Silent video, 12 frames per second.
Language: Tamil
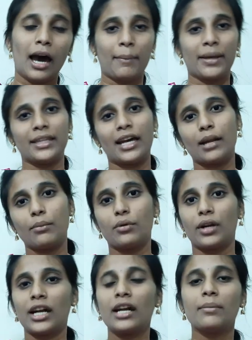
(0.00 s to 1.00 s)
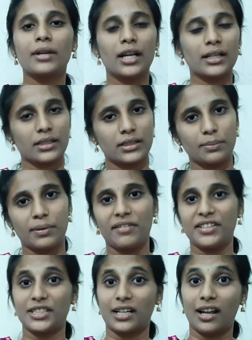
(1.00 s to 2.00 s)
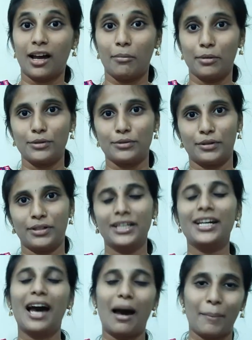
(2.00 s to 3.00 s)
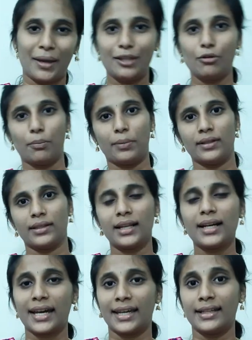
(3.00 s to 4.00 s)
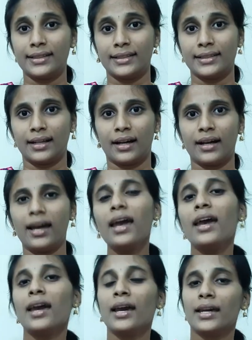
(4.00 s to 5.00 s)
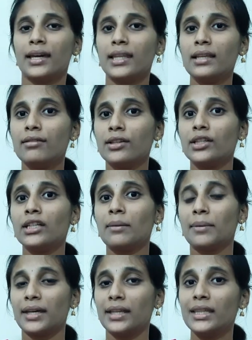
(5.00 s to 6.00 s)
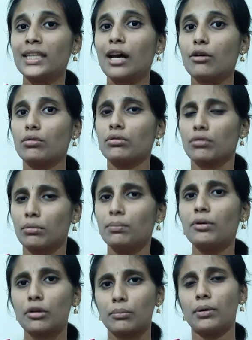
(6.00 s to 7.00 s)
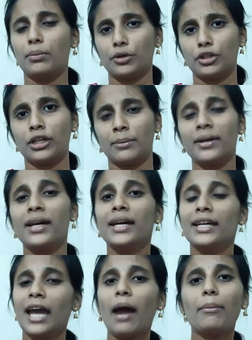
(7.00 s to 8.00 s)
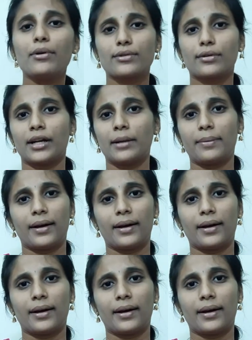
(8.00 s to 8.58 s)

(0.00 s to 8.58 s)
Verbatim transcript: அமைதியான முறையில் நம்ம ரிலேஷன்ஷிப்பை வச்சுக்கலாம் அப்படின்னு சொல்லிட்டு அமைதி ஒப்பந்தத்தில் கையெழுத்திட்டிருக்காங்க இது வந்து நம்ம இந்தியாவுக்கு ரொம்ப ரொம்ப முக்கியம் ஏன் இப்படி சொல்கிறேன்னு